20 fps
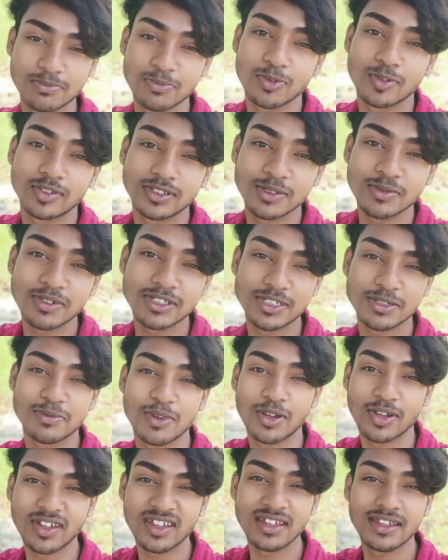বলতে বলছে
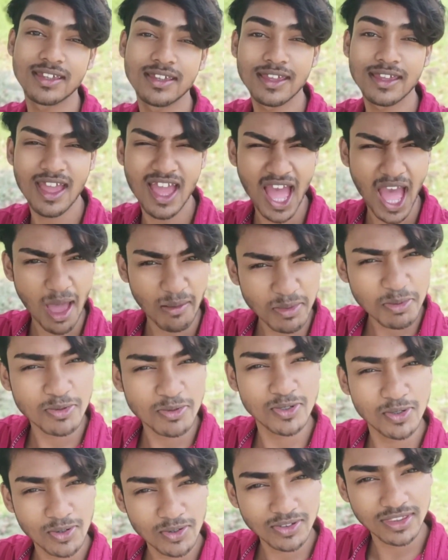ব্লগে আমি
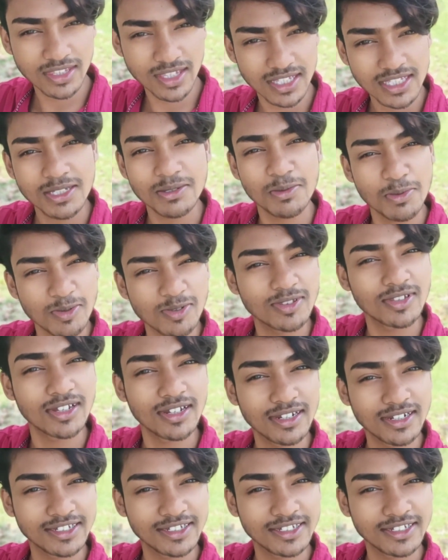পুজো করতে যাচ্ছি তাই